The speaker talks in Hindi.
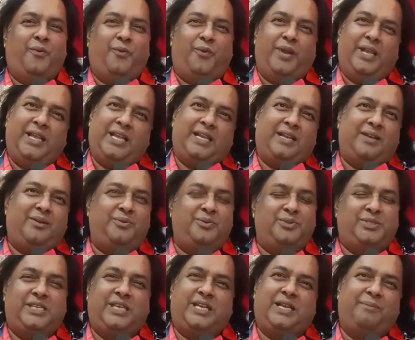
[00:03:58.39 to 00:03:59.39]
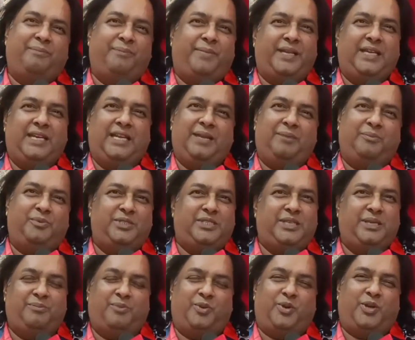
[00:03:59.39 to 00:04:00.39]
वहीं उसी कंपनी ने मुझे